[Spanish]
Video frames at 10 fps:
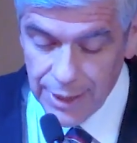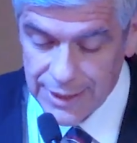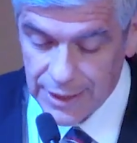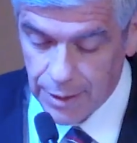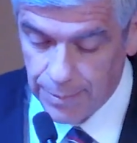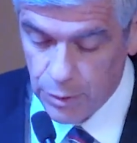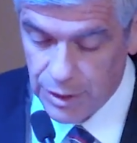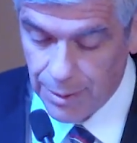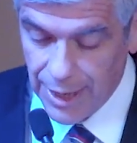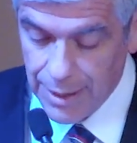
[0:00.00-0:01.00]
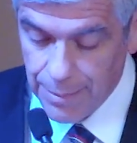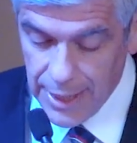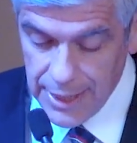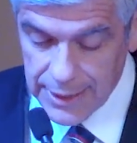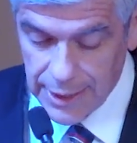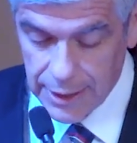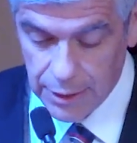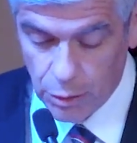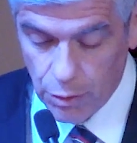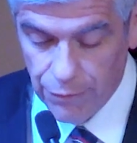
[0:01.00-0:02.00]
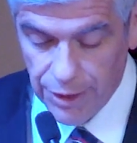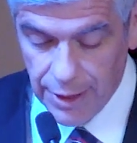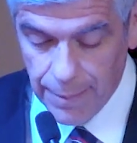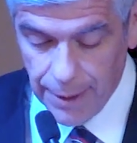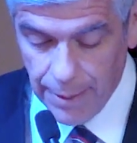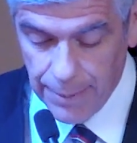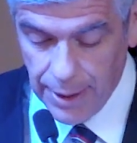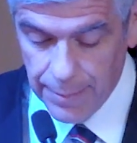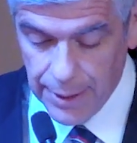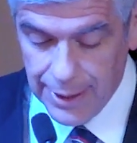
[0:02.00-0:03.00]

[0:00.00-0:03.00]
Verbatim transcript: esa responsabilidad inmensa que nos confiere el Papa